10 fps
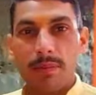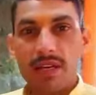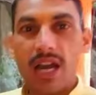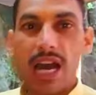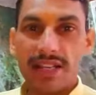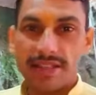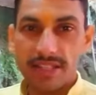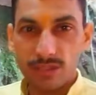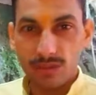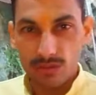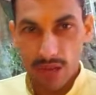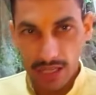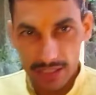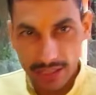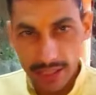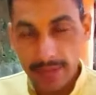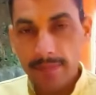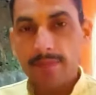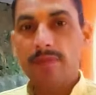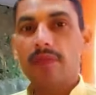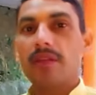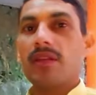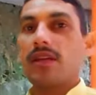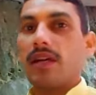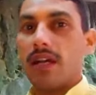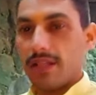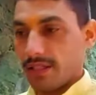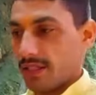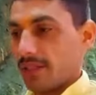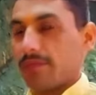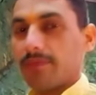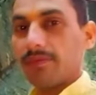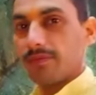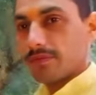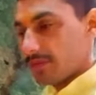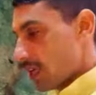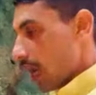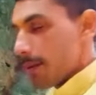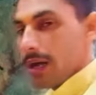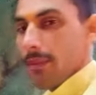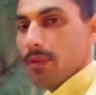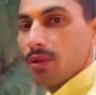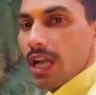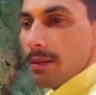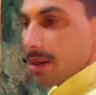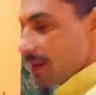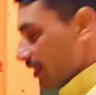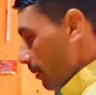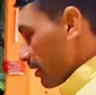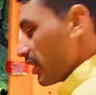में आपका हार्दिक सुस्वागत है आइए हम आपको नाभा माता